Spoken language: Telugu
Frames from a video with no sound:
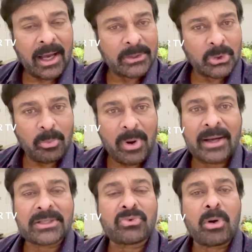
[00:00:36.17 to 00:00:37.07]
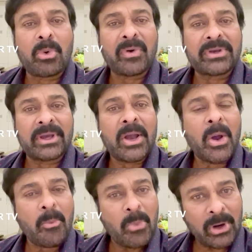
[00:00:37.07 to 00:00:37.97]
అందులో భాగస్వాములు అయ్యి
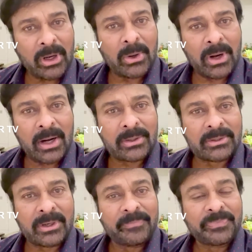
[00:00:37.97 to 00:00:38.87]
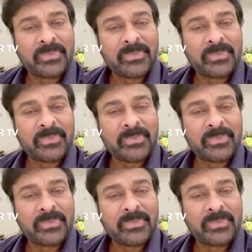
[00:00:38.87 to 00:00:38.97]
మొక్కలు నాటుదాం